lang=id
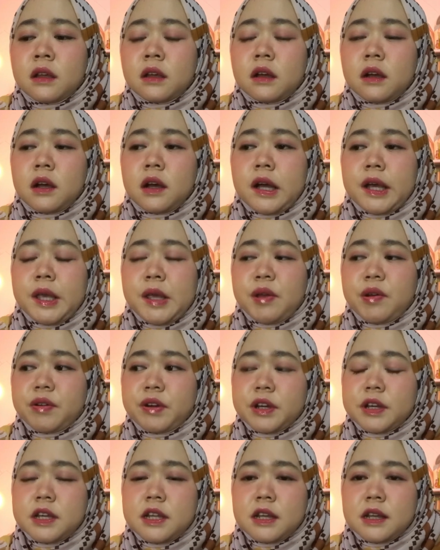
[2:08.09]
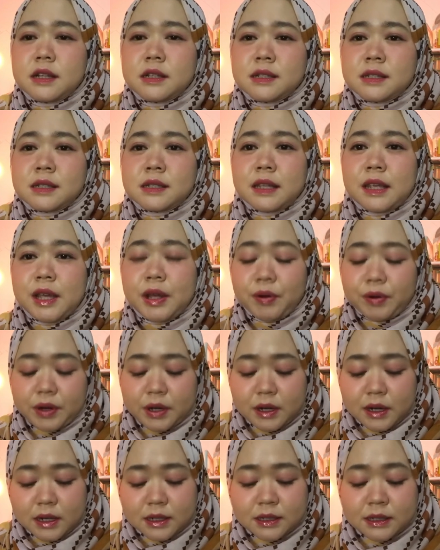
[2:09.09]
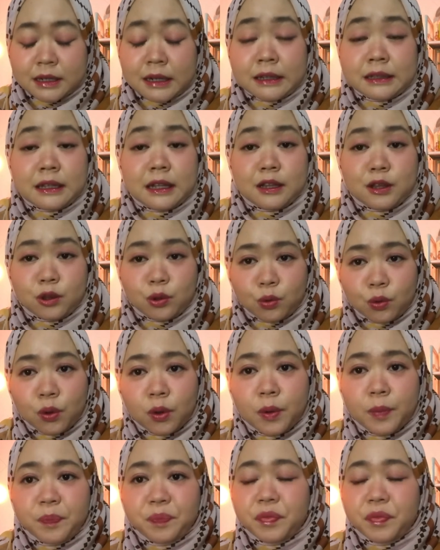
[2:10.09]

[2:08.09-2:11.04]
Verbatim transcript: uh, ingredients ingredients tertentu